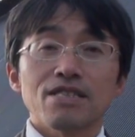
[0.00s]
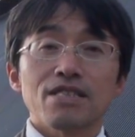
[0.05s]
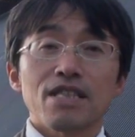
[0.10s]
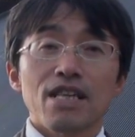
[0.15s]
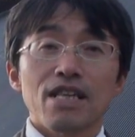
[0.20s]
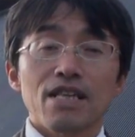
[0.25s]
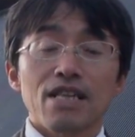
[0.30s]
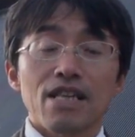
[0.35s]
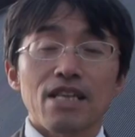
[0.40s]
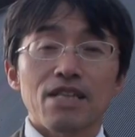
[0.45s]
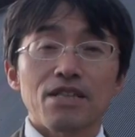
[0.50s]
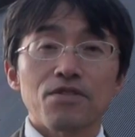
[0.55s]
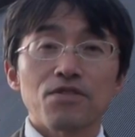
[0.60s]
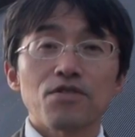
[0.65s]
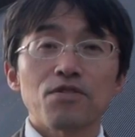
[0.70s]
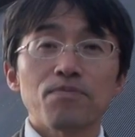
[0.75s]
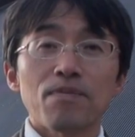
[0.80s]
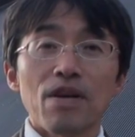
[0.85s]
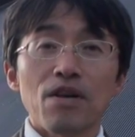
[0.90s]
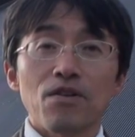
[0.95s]
で、え
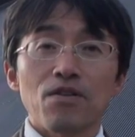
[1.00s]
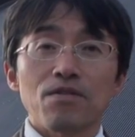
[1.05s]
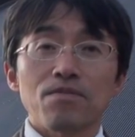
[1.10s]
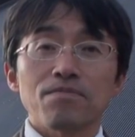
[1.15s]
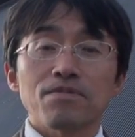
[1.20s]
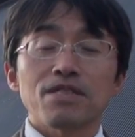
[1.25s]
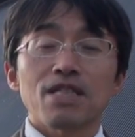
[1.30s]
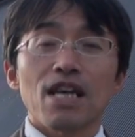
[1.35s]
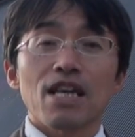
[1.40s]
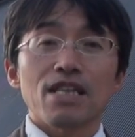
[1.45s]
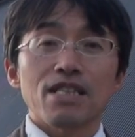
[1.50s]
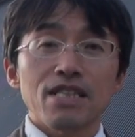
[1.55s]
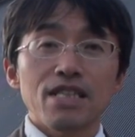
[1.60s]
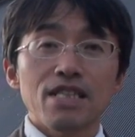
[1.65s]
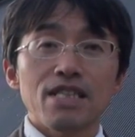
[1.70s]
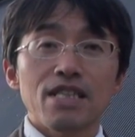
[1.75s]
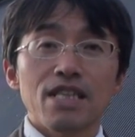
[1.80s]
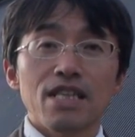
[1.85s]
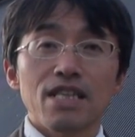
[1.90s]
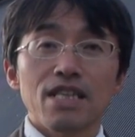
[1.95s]
この場を舞台
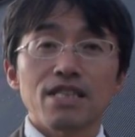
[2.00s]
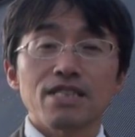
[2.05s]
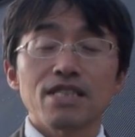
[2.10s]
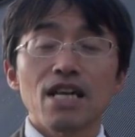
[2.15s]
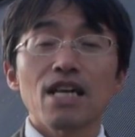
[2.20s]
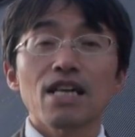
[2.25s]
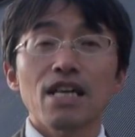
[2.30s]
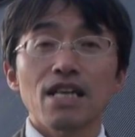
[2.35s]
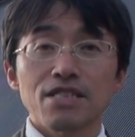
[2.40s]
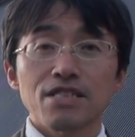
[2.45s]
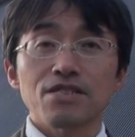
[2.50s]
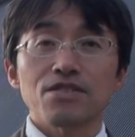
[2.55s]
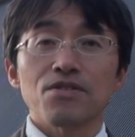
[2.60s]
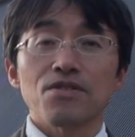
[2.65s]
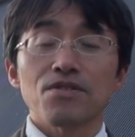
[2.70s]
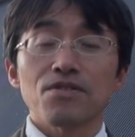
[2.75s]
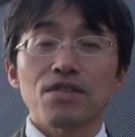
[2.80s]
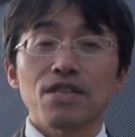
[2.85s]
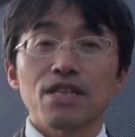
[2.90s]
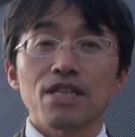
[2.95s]
に、え3月
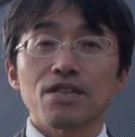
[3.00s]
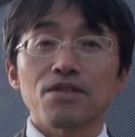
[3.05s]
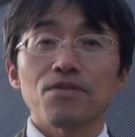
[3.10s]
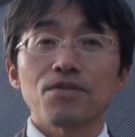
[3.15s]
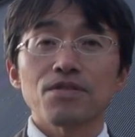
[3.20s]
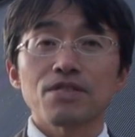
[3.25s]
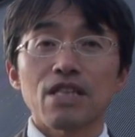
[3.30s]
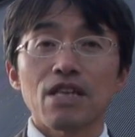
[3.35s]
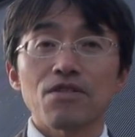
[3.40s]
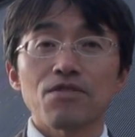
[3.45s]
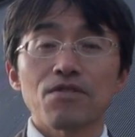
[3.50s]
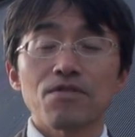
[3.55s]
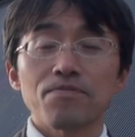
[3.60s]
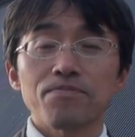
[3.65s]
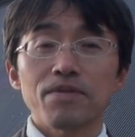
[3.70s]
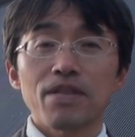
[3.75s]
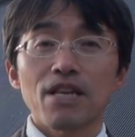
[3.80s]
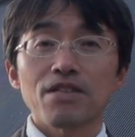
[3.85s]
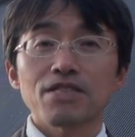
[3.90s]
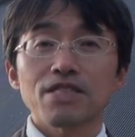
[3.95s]
の、え講座
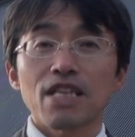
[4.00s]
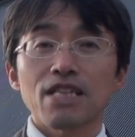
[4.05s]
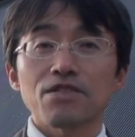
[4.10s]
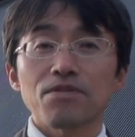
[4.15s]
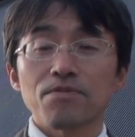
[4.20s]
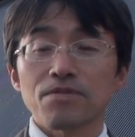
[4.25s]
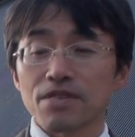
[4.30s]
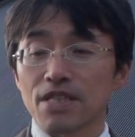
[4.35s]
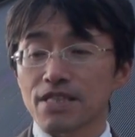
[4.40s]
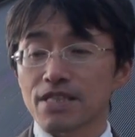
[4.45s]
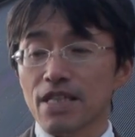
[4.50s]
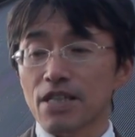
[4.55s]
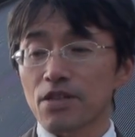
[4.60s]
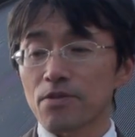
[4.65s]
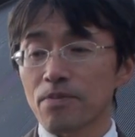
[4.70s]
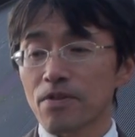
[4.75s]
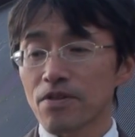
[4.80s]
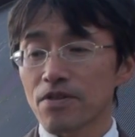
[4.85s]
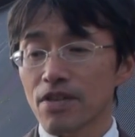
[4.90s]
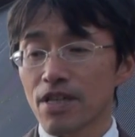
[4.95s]
を PR したいと思うんですけ
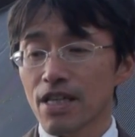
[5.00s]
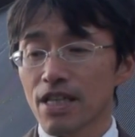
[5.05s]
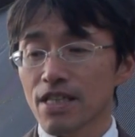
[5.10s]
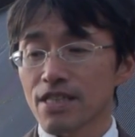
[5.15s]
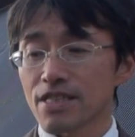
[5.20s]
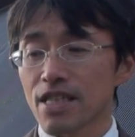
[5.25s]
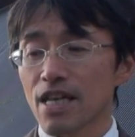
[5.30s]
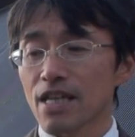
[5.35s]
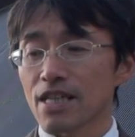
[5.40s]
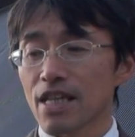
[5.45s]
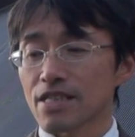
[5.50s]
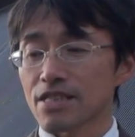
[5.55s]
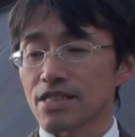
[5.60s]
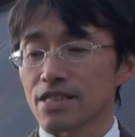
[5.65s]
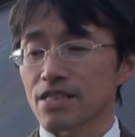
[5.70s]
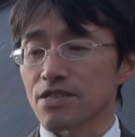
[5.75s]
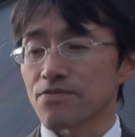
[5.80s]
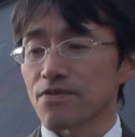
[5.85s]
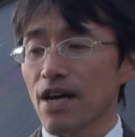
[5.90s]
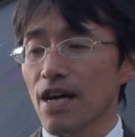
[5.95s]
ども、え3
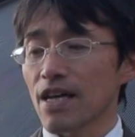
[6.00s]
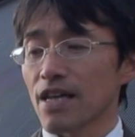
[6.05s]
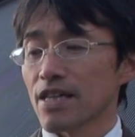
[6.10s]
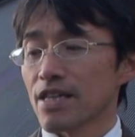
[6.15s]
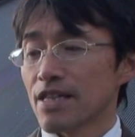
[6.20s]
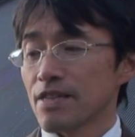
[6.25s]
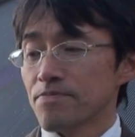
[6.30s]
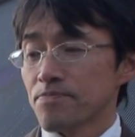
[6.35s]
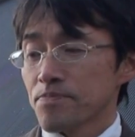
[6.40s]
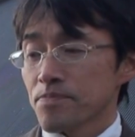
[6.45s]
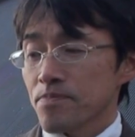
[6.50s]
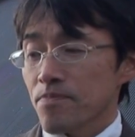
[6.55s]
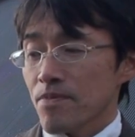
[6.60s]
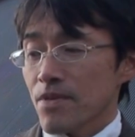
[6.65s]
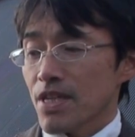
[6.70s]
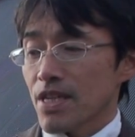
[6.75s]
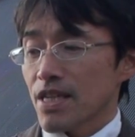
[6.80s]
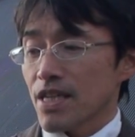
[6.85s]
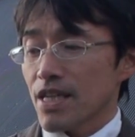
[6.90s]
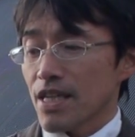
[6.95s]
月は、
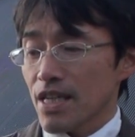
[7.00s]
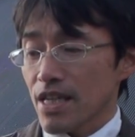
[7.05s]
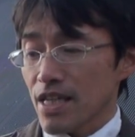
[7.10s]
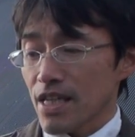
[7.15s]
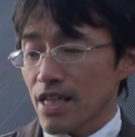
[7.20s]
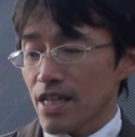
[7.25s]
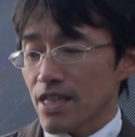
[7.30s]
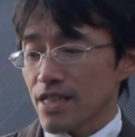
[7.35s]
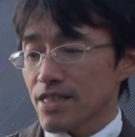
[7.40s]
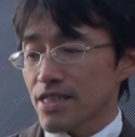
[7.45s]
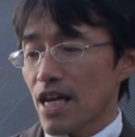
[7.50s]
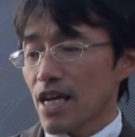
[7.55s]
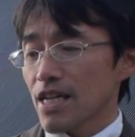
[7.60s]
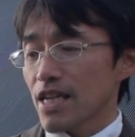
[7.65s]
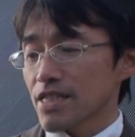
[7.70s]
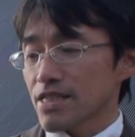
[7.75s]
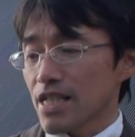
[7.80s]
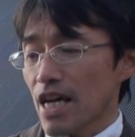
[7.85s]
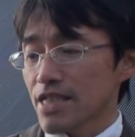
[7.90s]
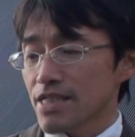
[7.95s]
え
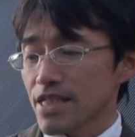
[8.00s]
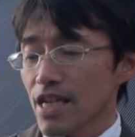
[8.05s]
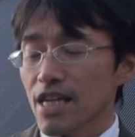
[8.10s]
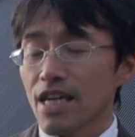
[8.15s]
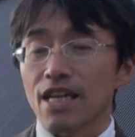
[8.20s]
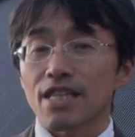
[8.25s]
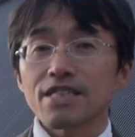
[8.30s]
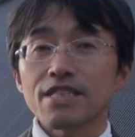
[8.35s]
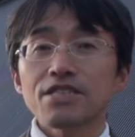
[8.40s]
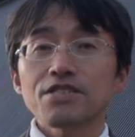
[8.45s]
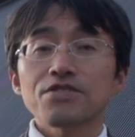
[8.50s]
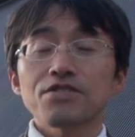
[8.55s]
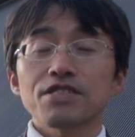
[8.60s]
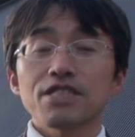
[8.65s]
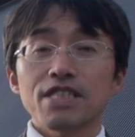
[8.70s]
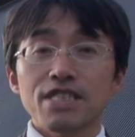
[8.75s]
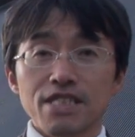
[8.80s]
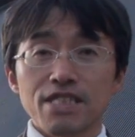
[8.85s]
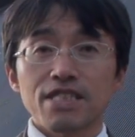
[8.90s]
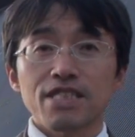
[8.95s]
3月20日から22
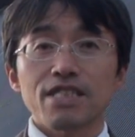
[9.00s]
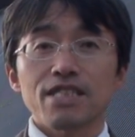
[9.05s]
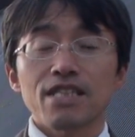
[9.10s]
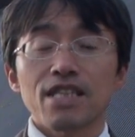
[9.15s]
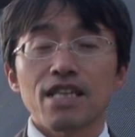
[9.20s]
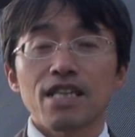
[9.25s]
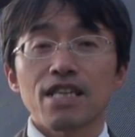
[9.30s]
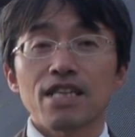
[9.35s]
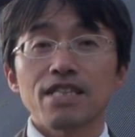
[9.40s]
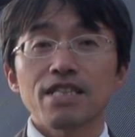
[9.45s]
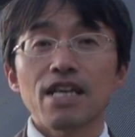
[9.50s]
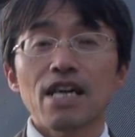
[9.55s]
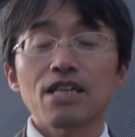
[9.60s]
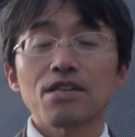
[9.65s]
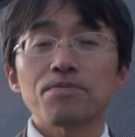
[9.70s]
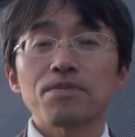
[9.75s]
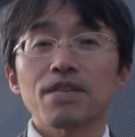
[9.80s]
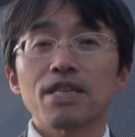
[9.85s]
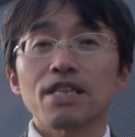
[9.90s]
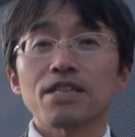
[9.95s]
日、え2
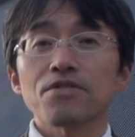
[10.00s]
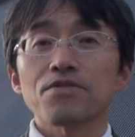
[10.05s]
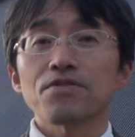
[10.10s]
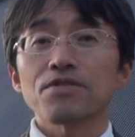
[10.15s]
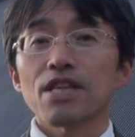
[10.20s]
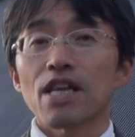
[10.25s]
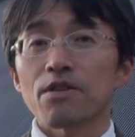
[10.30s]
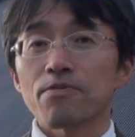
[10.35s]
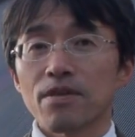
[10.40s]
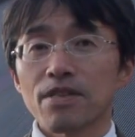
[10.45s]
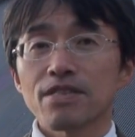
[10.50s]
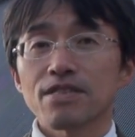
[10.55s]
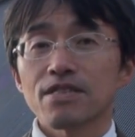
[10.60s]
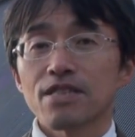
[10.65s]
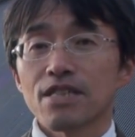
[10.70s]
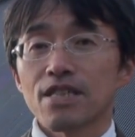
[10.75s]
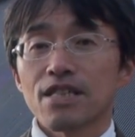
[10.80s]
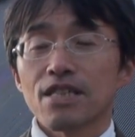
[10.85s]
泊3日で行います。